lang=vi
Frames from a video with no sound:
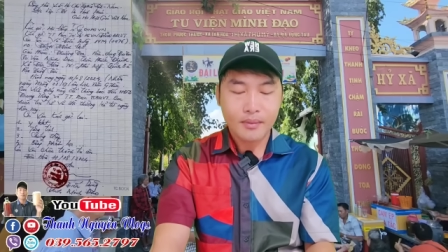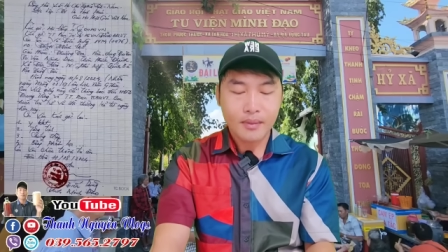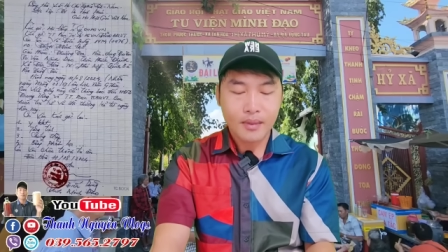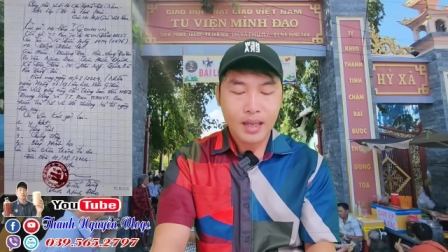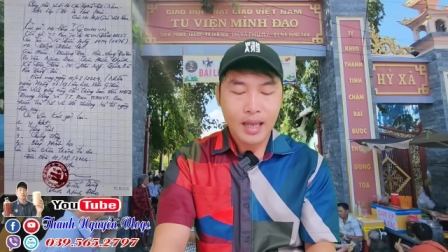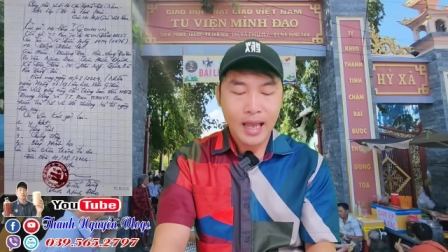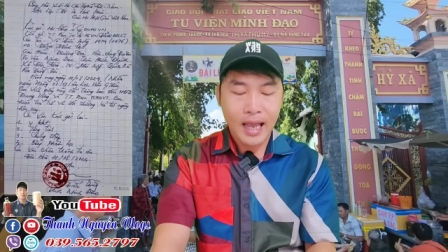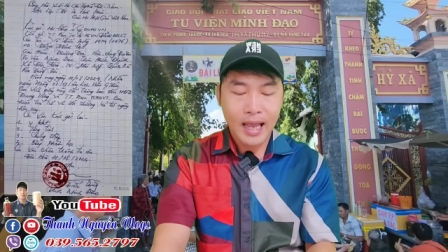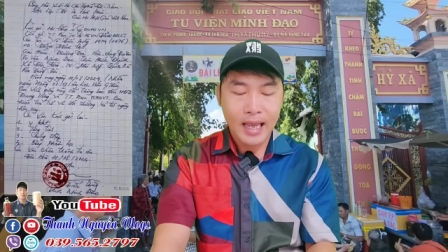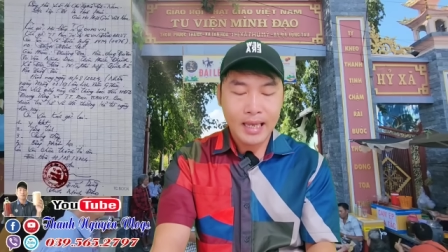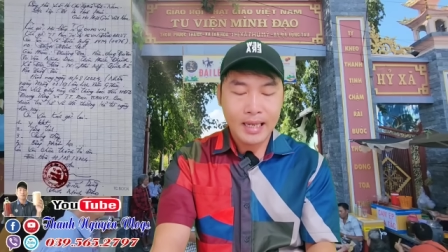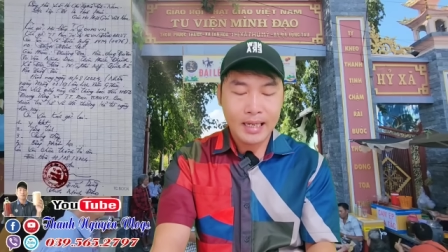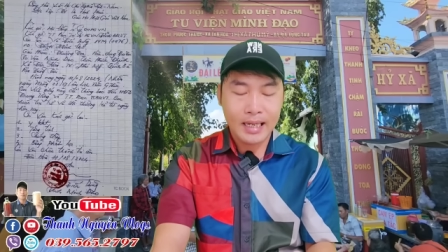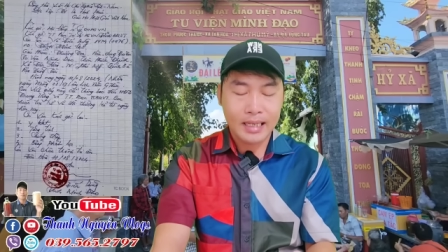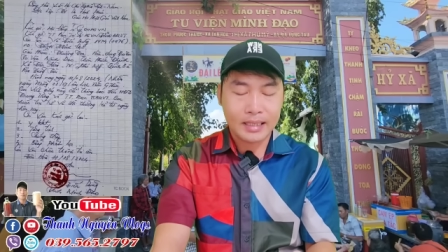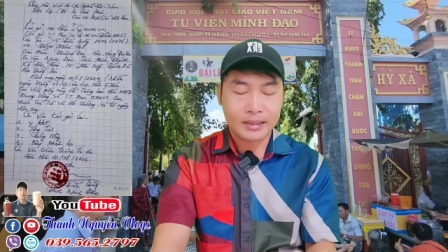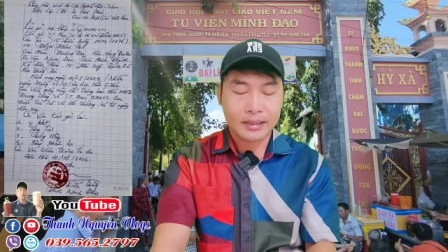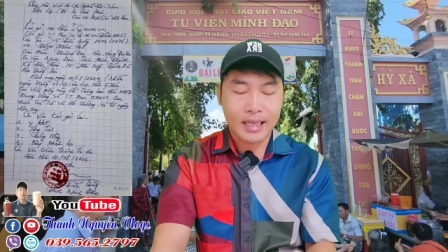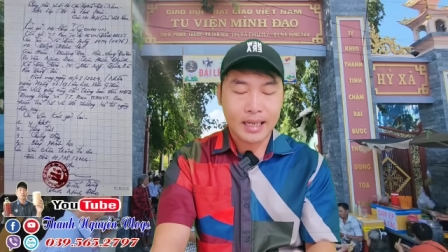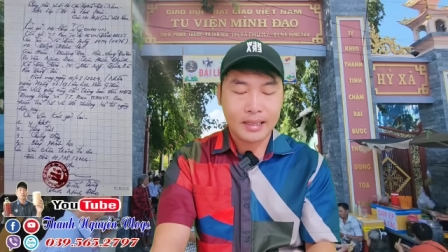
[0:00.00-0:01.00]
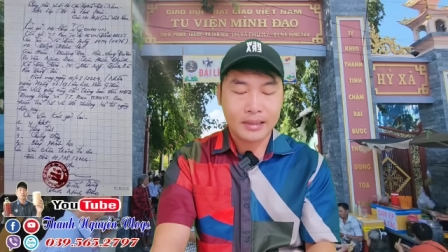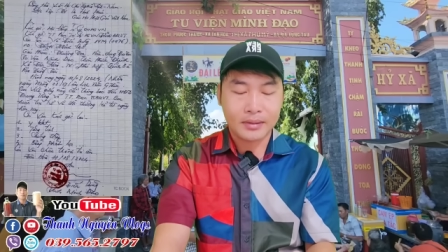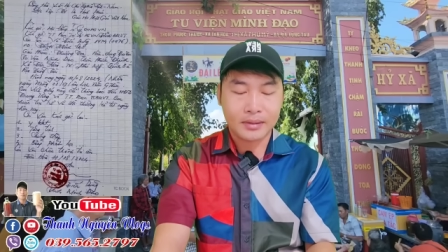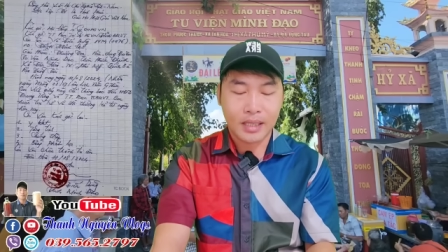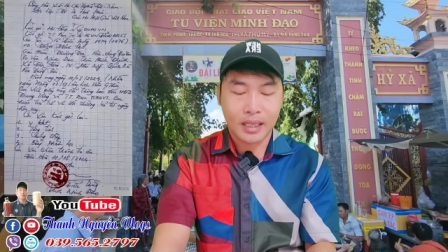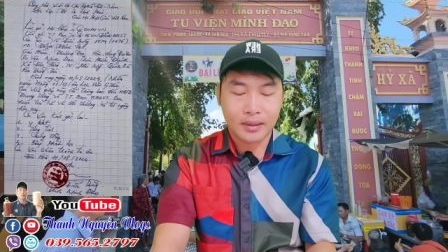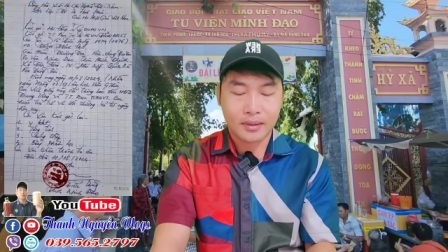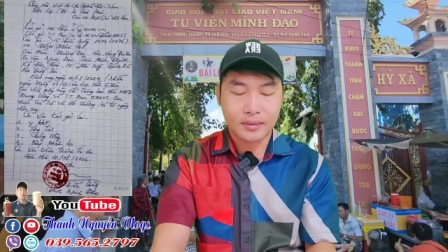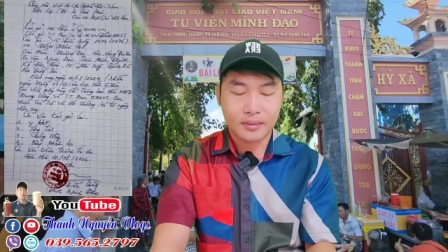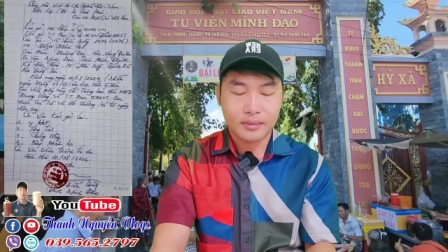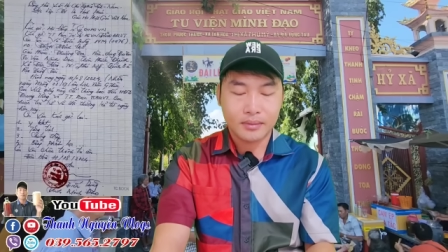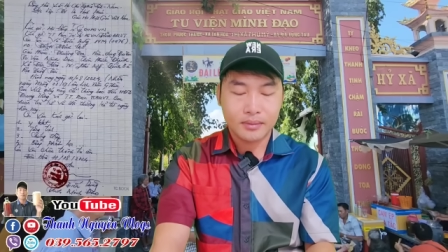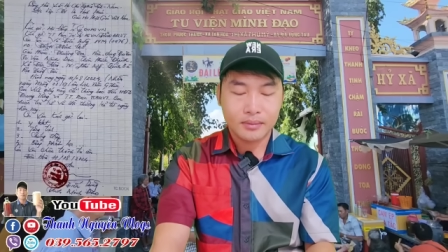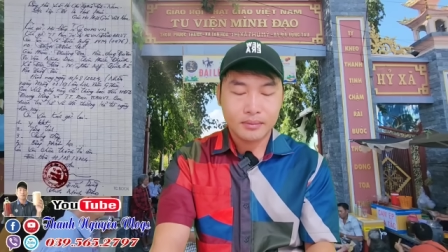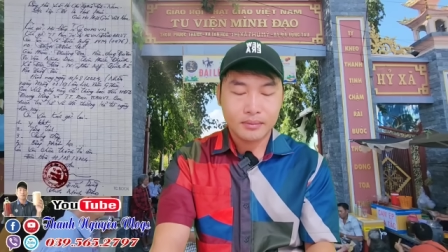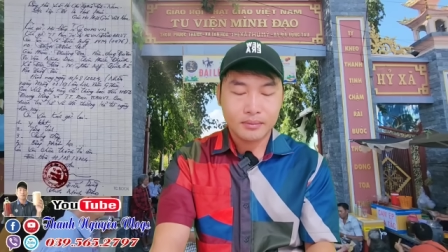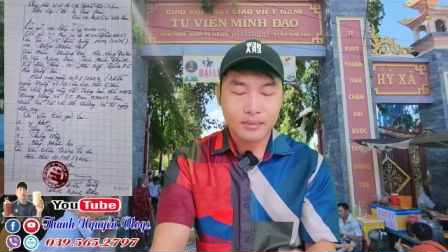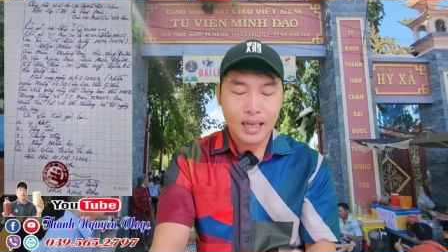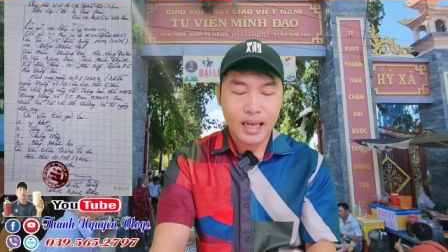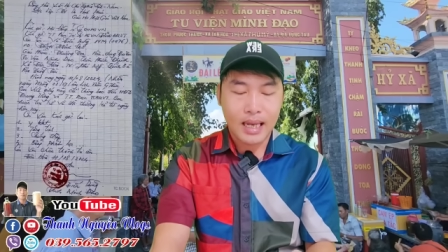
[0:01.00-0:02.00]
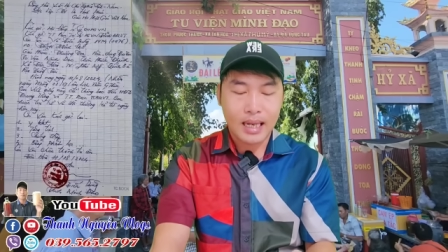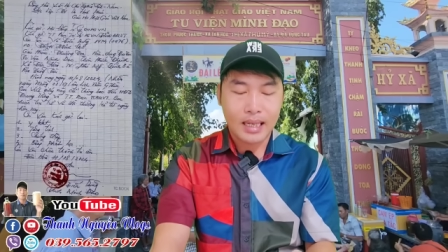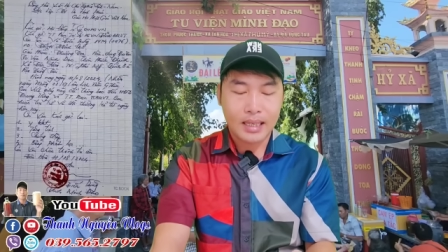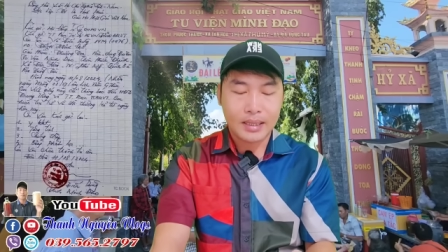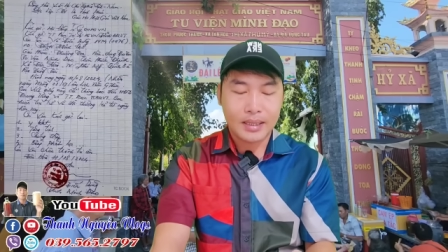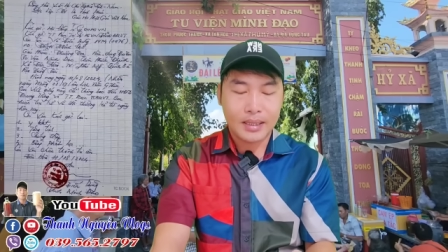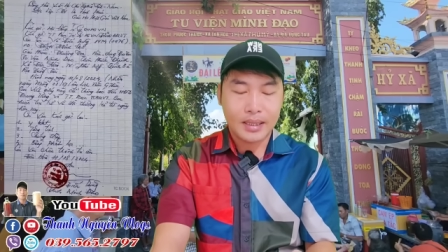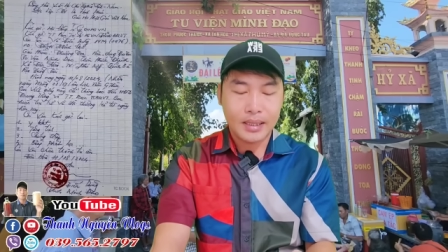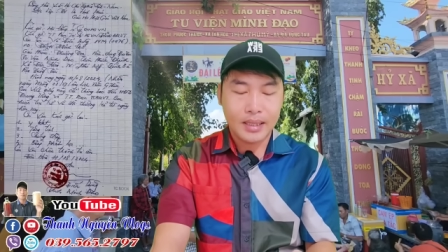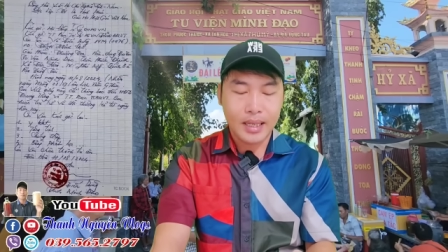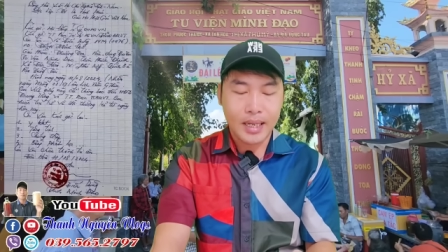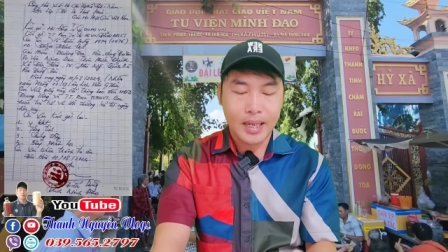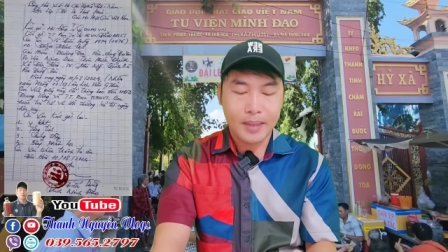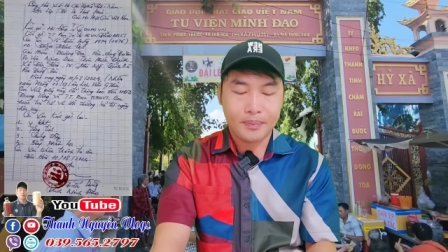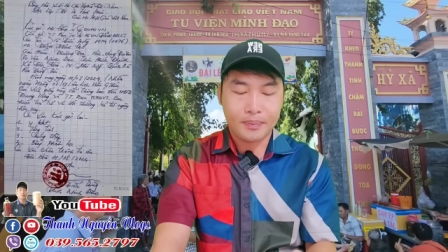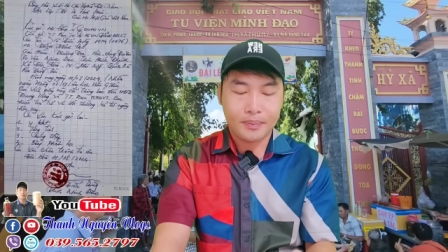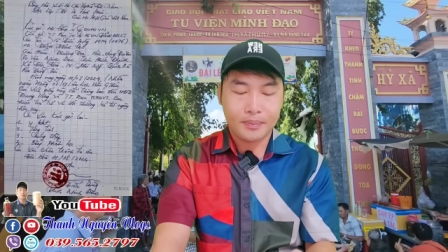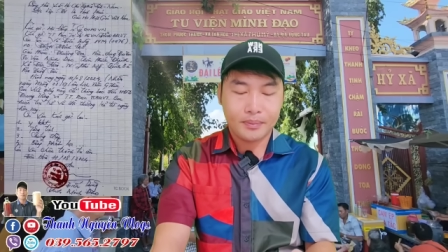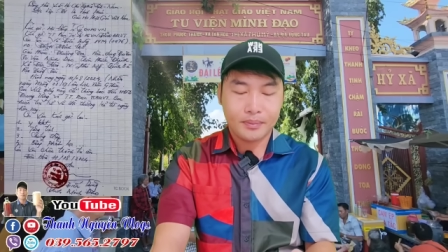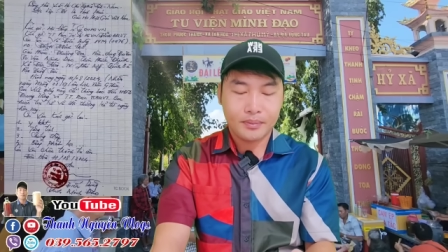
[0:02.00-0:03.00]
hai là tăng tịch ba là chứng điệp